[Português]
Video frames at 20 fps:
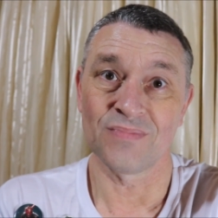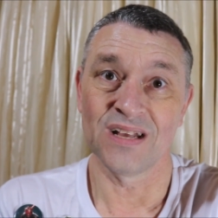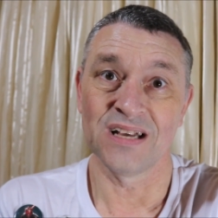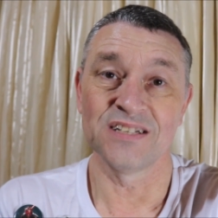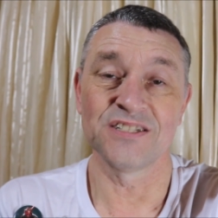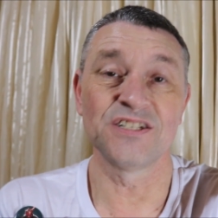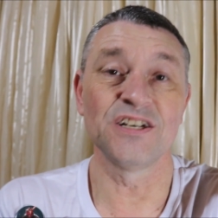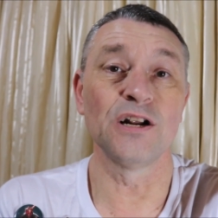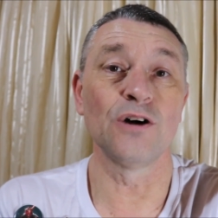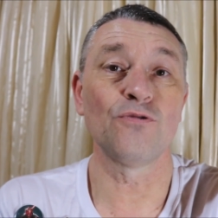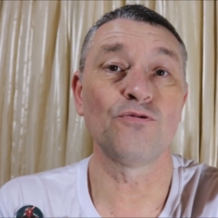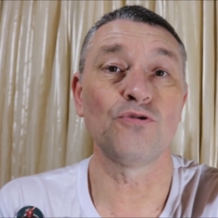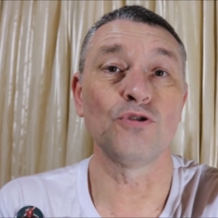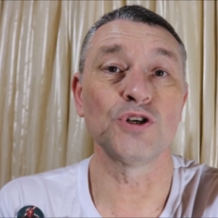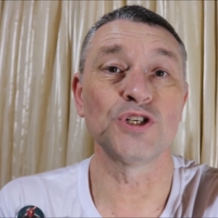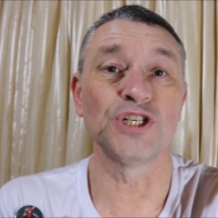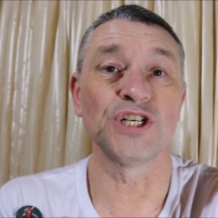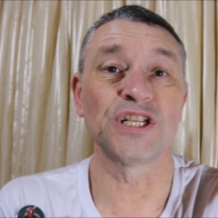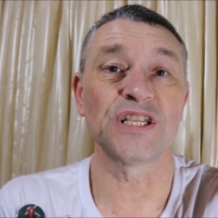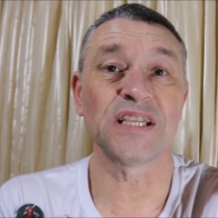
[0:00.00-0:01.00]
Se não
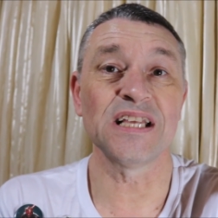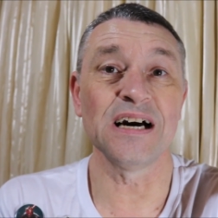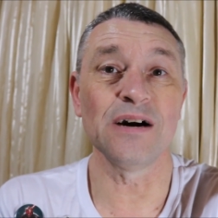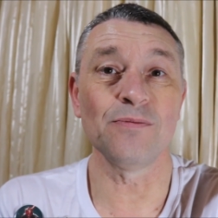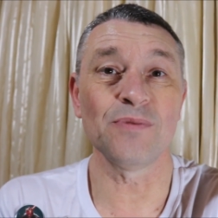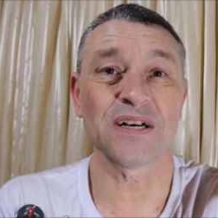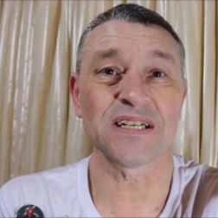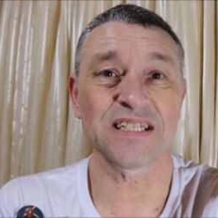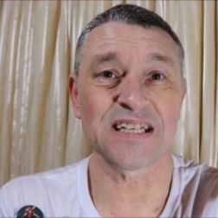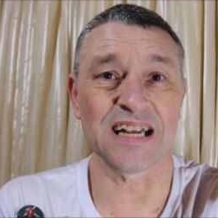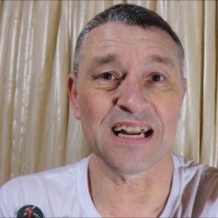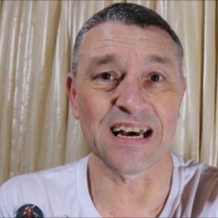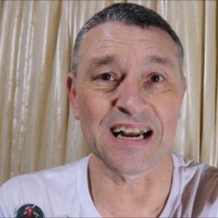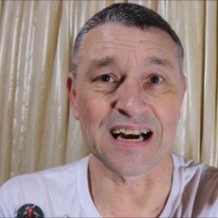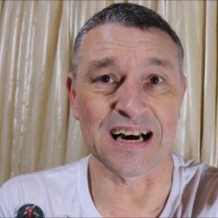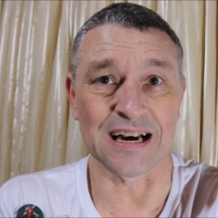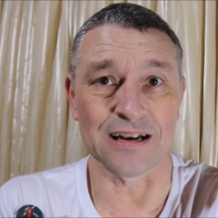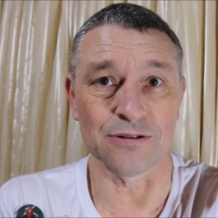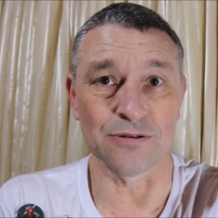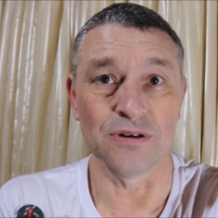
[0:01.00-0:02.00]
fosse tão
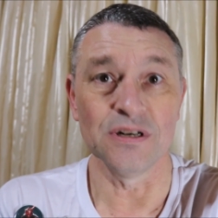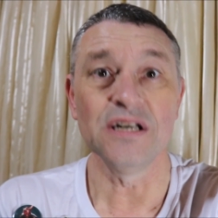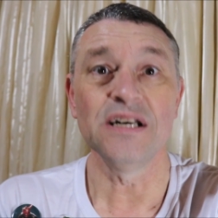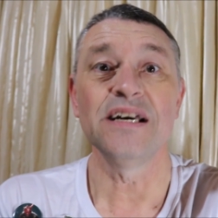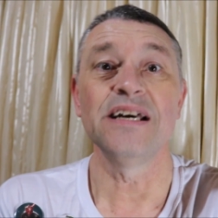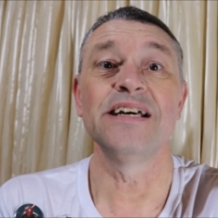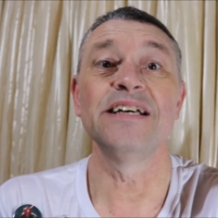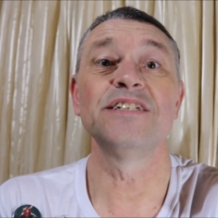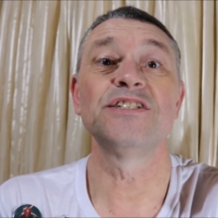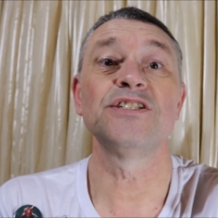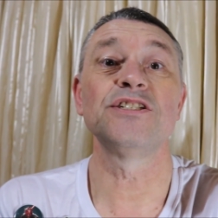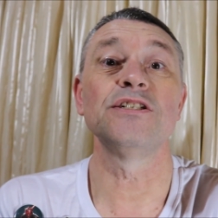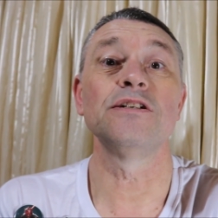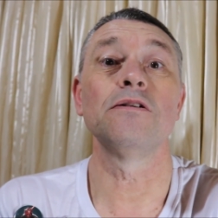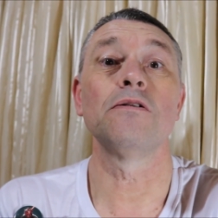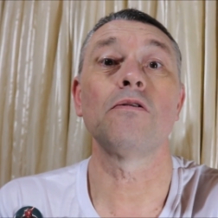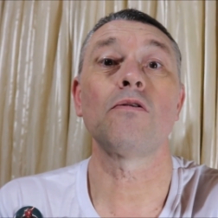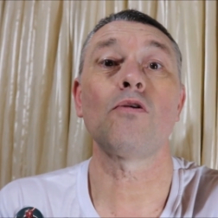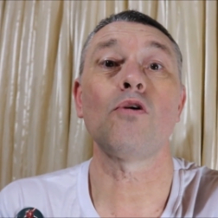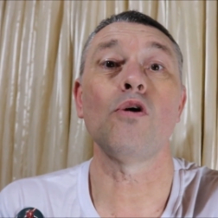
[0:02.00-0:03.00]
acelerado
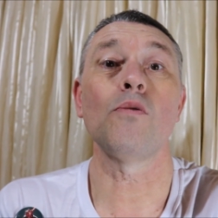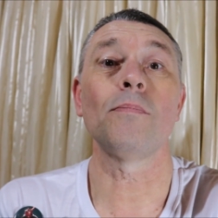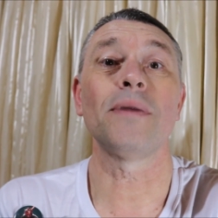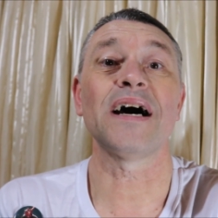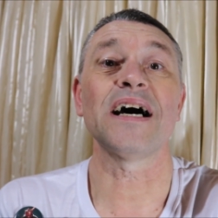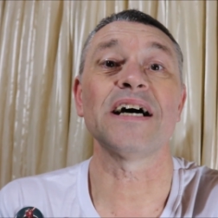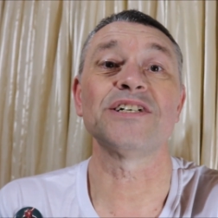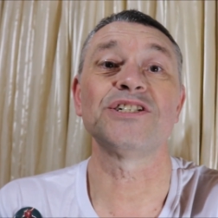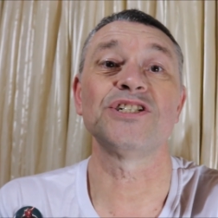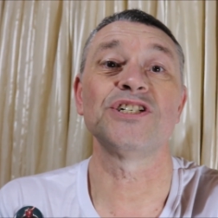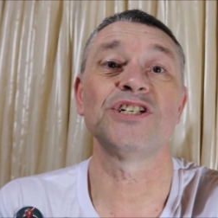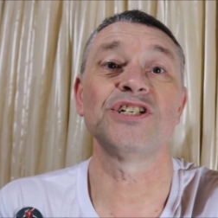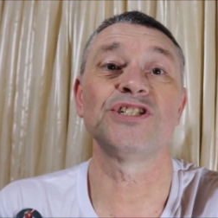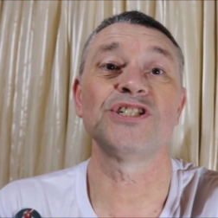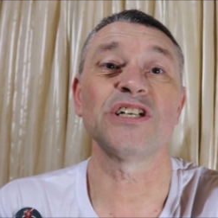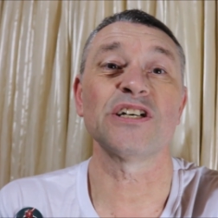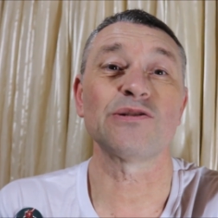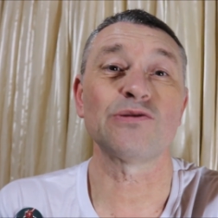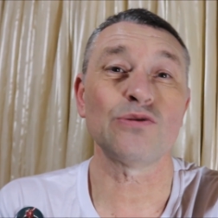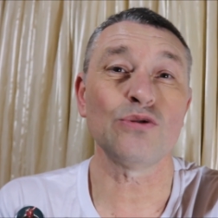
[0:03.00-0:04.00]
esse combate que
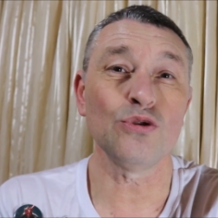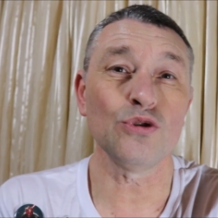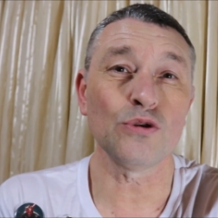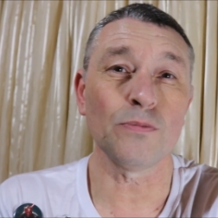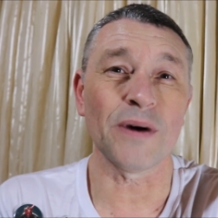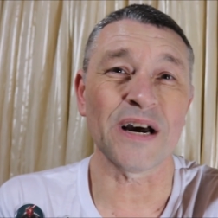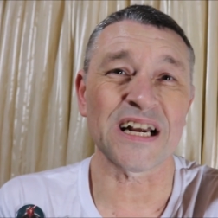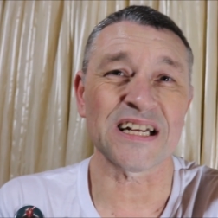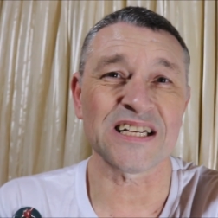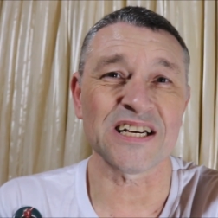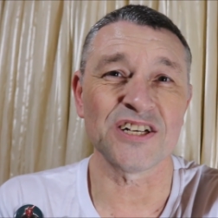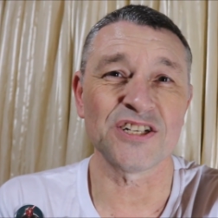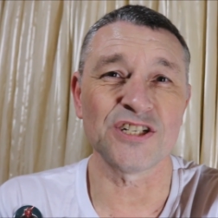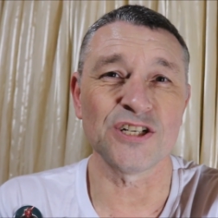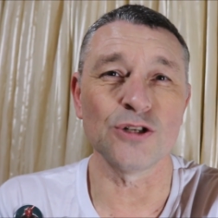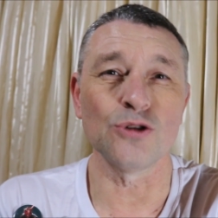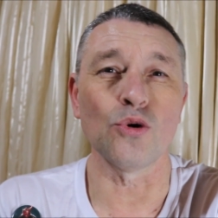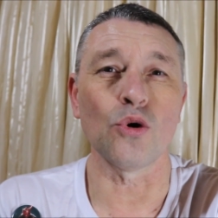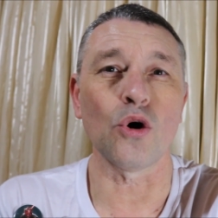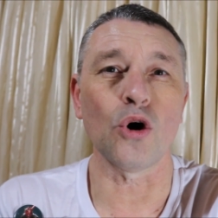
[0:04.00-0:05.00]
tinha tudo para ter
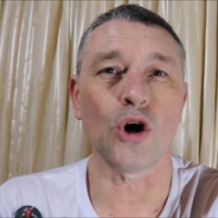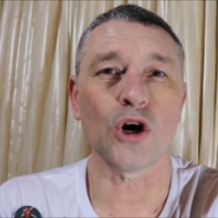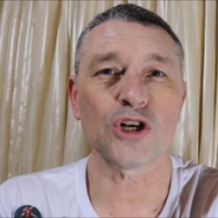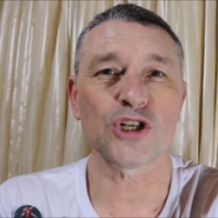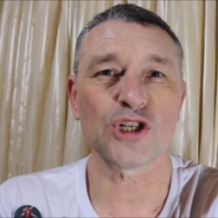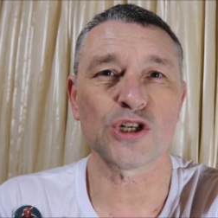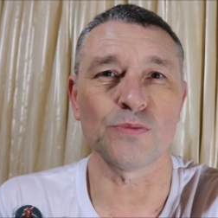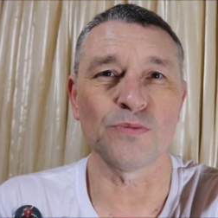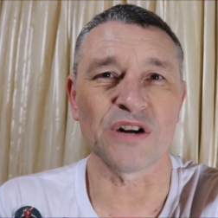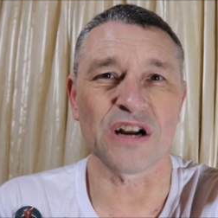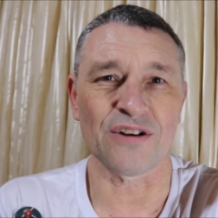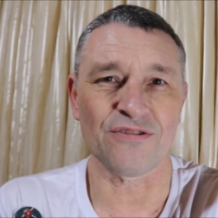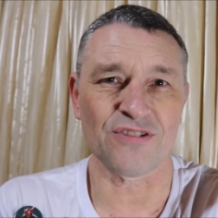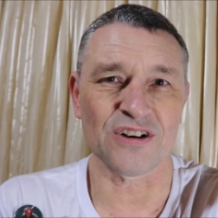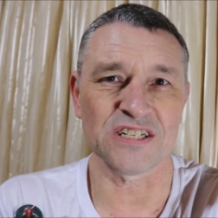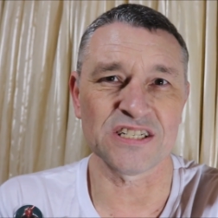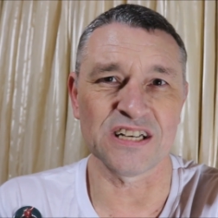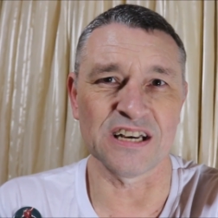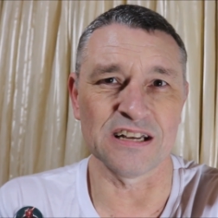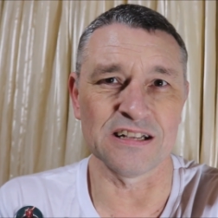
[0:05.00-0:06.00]
sido ótimo na
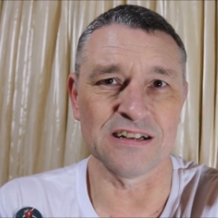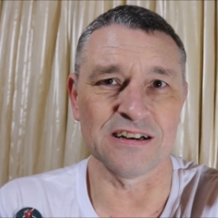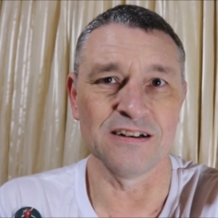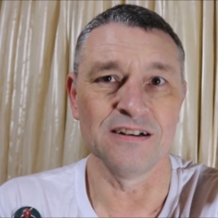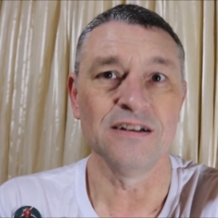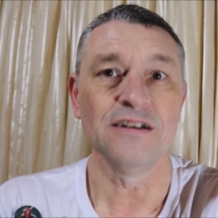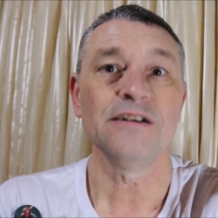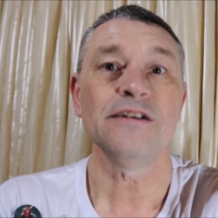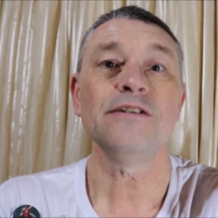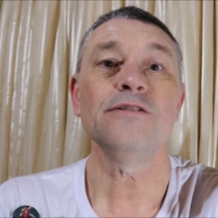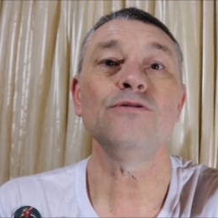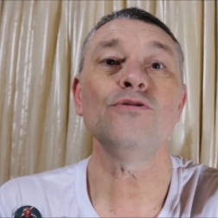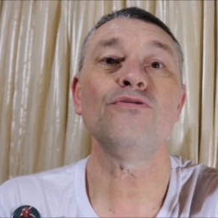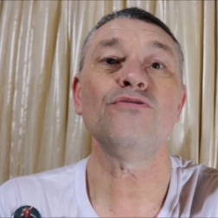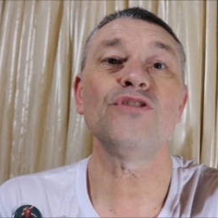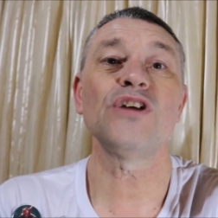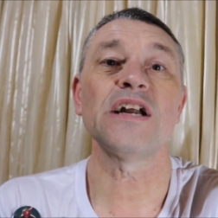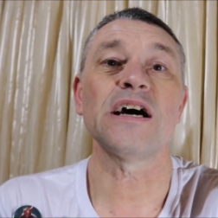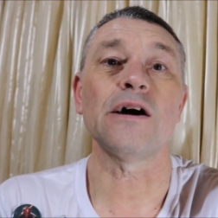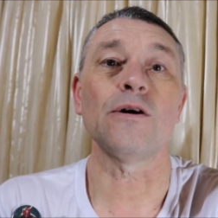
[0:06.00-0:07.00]
Fazenda e o
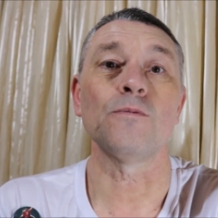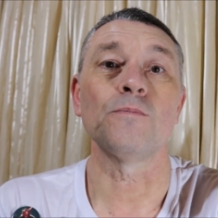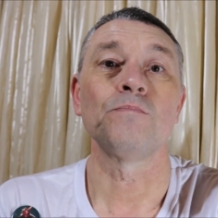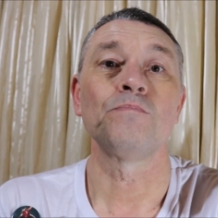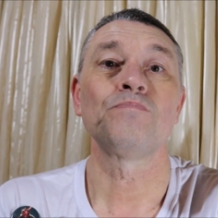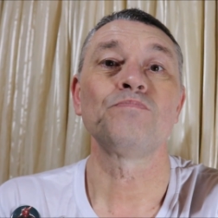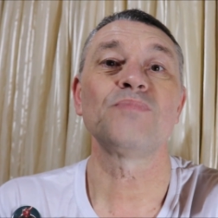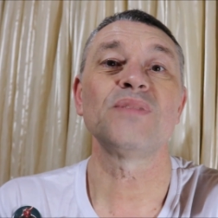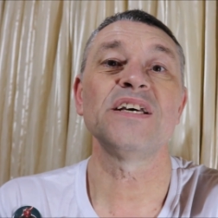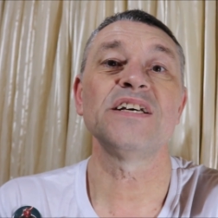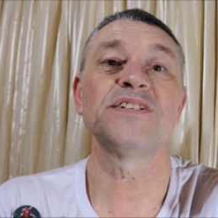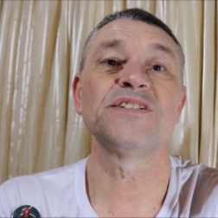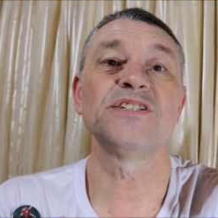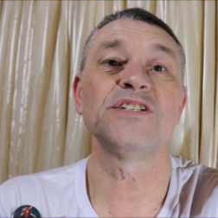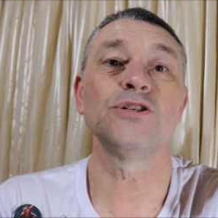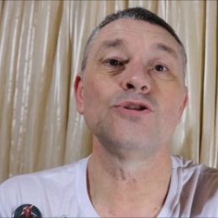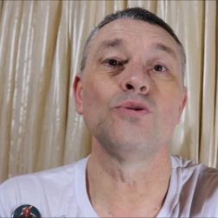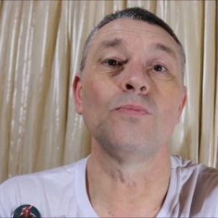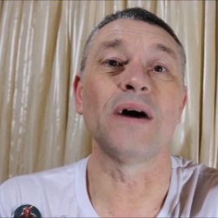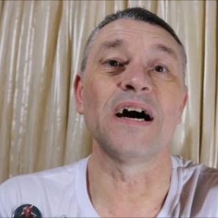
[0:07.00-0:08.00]
final ter
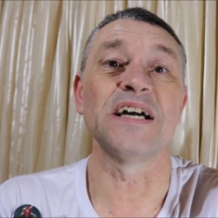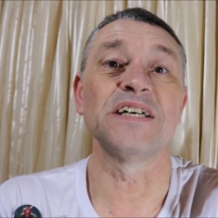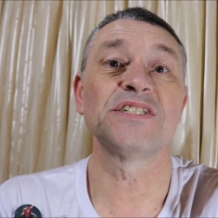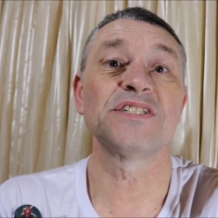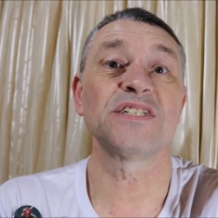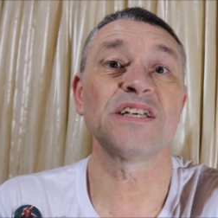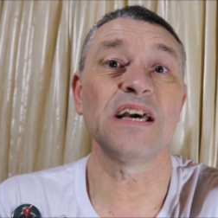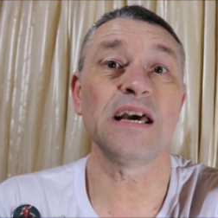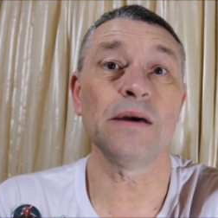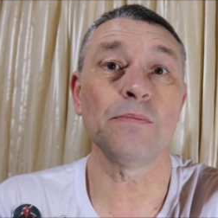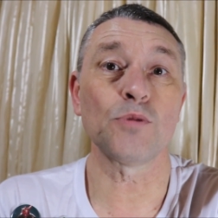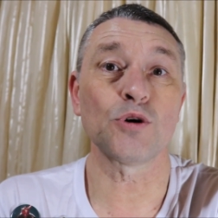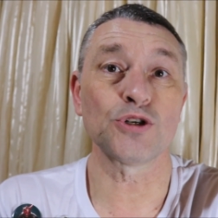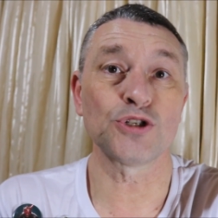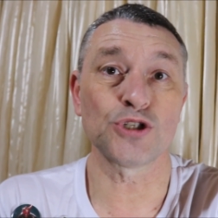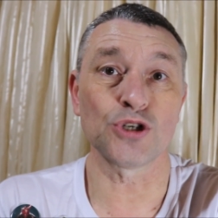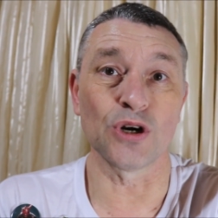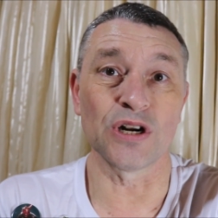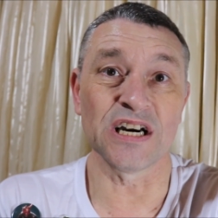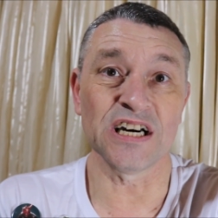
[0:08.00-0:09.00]
sido mais
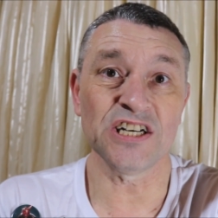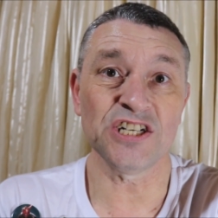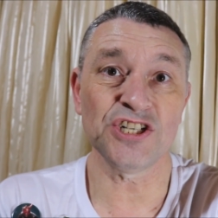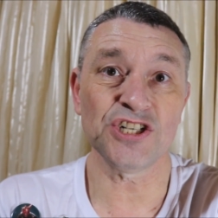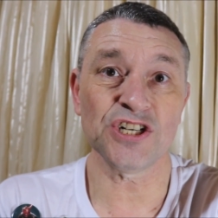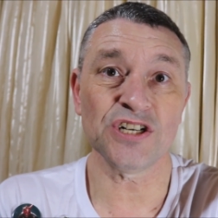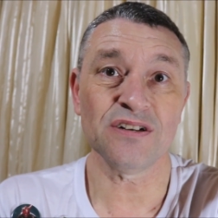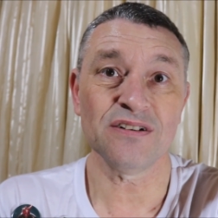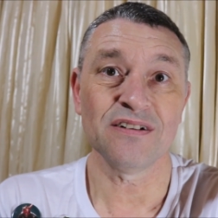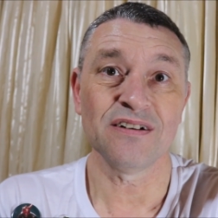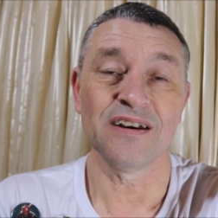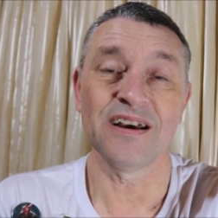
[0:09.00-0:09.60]
emocionante,